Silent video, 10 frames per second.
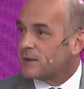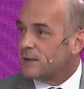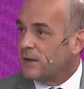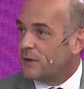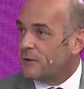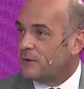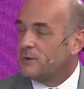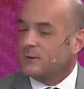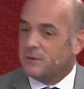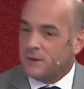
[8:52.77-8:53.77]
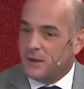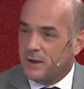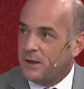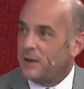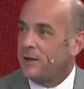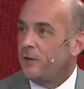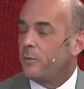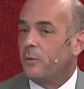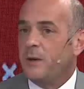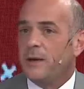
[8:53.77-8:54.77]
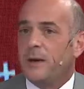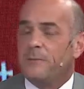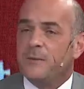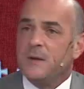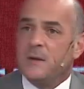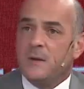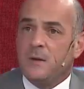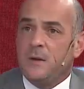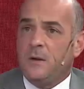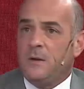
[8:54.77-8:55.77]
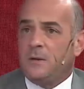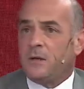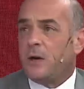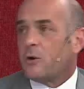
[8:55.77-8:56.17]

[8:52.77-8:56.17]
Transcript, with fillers: hace eco eh, y lo publica. Tres